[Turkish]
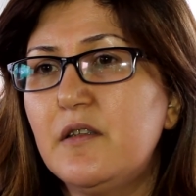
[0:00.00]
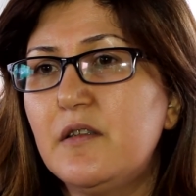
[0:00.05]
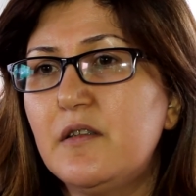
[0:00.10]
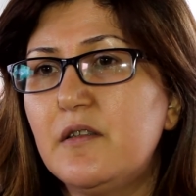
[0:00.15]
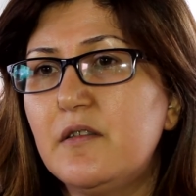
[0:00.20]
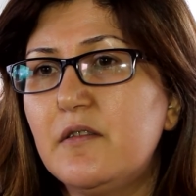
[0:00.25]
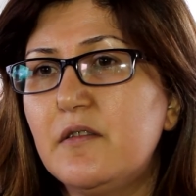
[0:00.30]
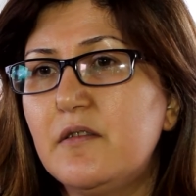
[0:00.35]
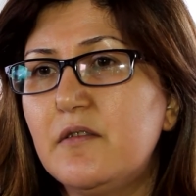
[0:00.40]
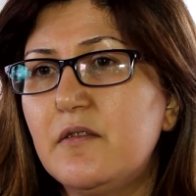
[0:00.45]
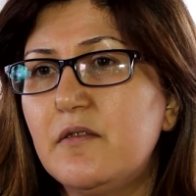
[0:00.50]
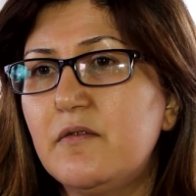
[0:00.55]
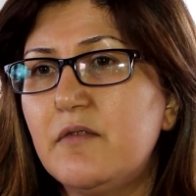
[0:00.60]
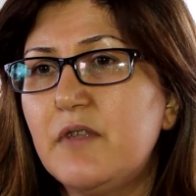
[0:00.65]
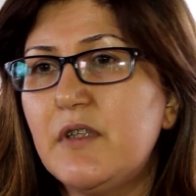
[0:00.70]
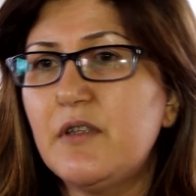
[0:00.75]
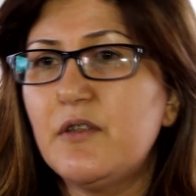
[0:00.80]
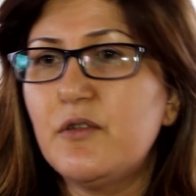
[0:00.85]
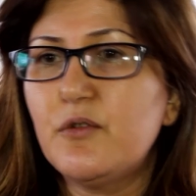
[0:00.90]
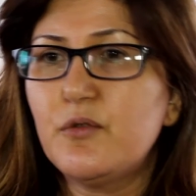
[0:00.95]
E,
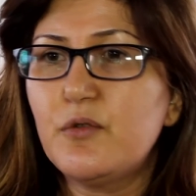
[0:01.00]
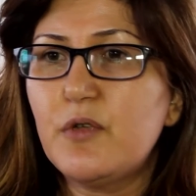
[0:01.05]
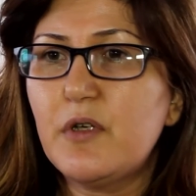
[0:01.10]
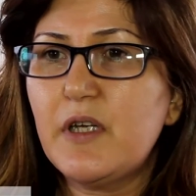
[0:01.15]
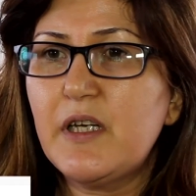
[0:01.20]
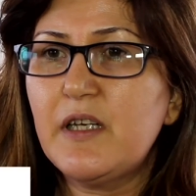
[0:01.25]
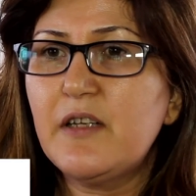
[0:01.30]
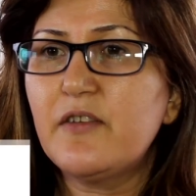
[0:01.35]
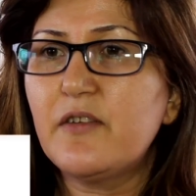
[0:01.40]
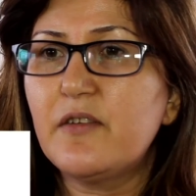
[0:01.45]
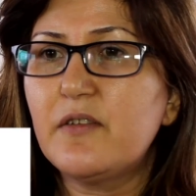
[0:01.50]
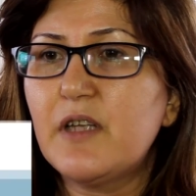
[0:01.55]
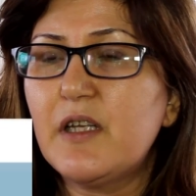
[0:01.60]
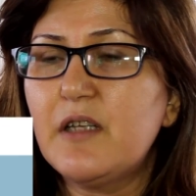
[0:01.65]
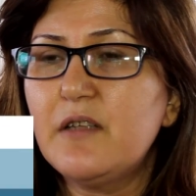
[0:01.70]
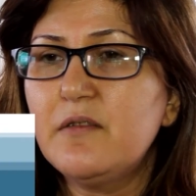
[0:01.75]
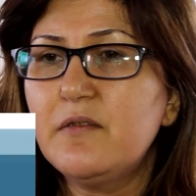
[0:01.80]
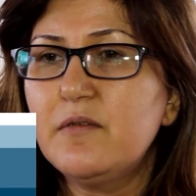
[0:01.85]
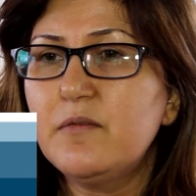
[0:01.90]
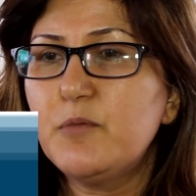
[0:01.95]
ve en
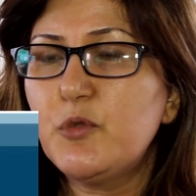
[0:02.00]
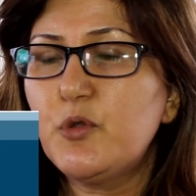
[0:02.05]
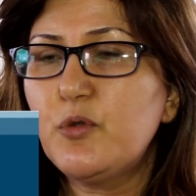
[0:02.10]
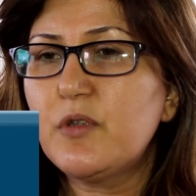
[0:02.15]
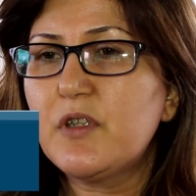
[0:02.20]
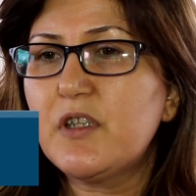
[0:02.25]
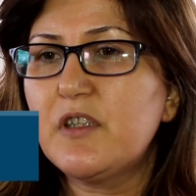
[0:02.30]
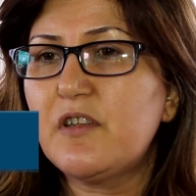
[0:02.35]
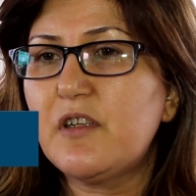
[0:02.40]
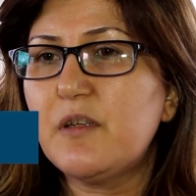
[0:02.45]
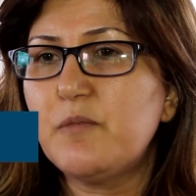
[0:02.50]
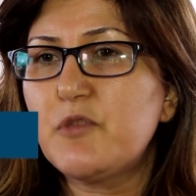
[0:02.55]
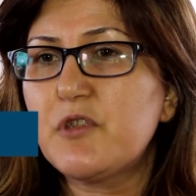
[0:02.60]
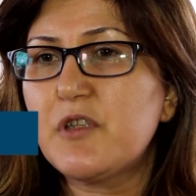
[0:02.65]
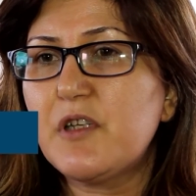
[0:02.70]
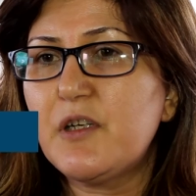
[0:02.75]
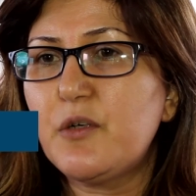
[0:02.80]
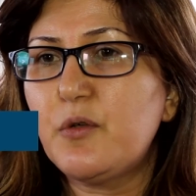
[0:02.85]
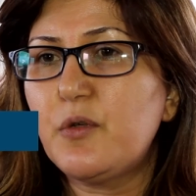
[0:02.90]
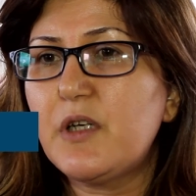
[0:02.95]
azından bütün
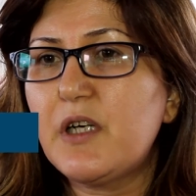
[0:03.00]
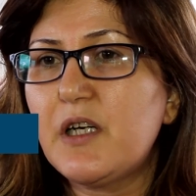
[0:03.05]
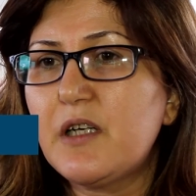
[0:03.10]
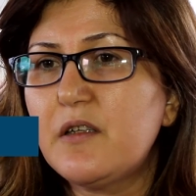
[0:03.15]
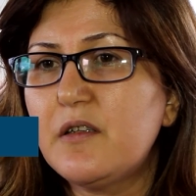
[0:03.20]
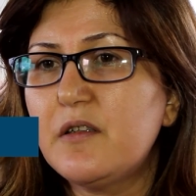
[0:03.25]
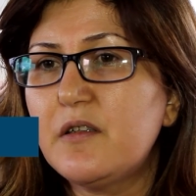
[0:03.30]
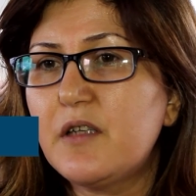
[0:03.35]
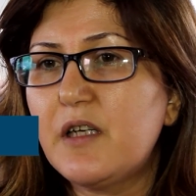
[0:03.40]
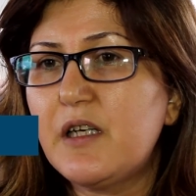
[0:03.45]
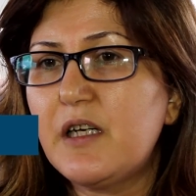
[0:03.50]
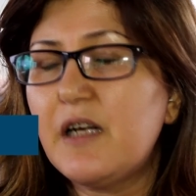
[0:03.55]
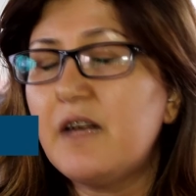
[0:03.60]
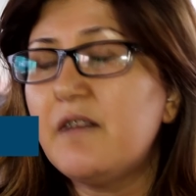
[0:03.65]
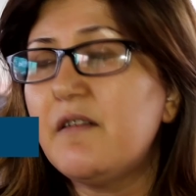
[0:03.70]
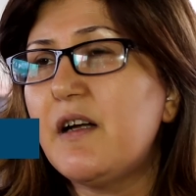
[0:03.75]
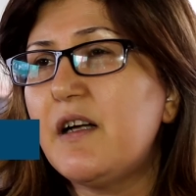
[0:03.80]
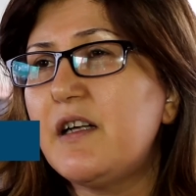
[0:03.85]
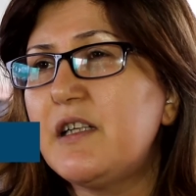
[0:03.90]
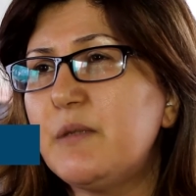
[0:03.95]
katılımcılar olarak
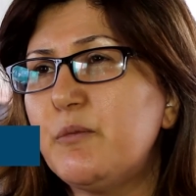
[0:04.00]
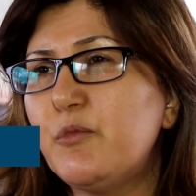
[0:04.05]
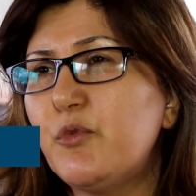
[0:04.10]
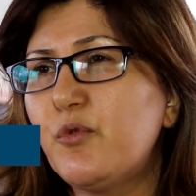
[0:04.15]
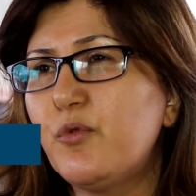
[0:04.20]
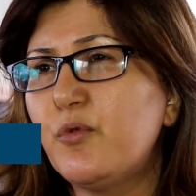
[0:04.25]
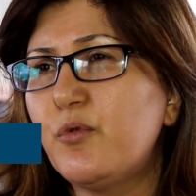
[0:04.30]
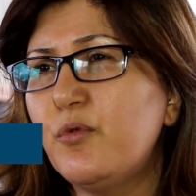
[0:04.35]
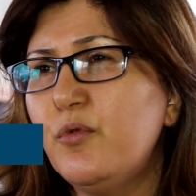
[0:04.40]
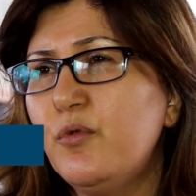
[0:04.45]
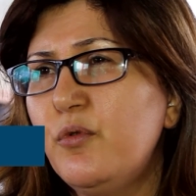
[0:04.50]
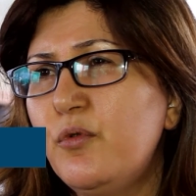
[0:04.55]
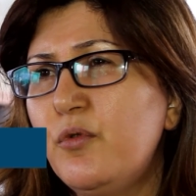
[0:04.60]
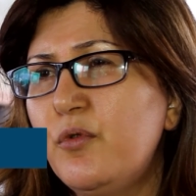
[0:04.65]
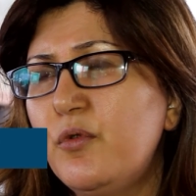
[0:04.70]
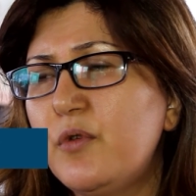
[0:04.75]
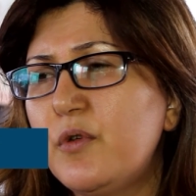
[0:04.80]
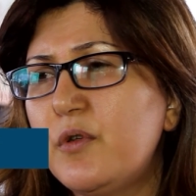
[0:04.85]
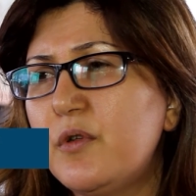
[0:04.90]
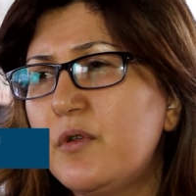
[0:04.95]
karar verdiğimiz husus e,